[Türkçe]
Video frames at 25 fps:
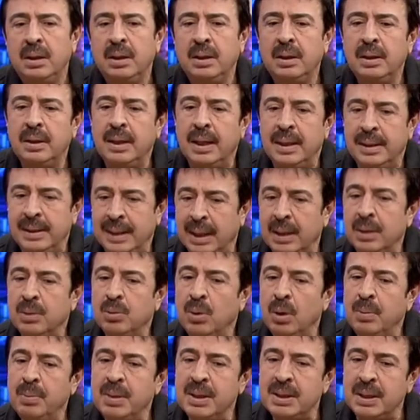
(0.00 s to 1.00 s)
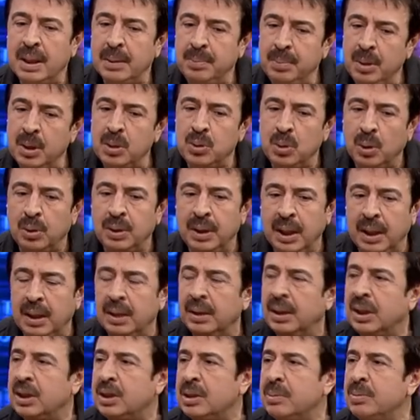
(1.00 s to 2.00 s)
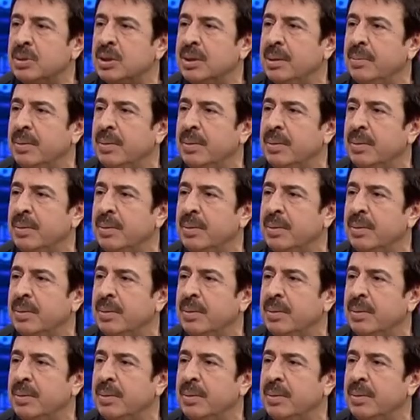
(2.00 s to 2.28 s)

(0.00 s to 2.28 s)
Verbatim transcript: e, yakın olmazsak bile çok yakınlaştığımız